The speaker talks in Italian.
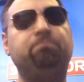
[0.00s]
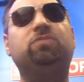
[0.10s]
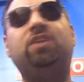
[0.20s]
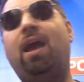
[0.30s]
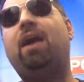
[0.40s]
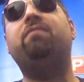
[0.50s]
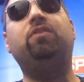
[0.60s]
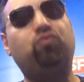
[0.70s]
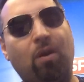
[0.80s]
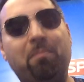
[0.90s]
sia
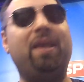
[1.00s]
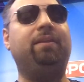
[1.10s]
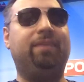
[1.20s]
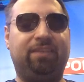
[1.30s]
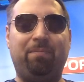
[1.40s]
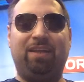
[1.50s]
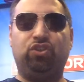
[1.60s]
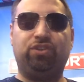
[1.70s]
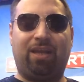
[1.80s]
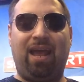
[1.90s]
eventualmente, se mai
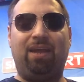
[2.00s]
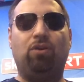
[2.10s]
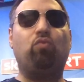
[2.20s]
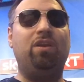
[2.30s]
ci saranno,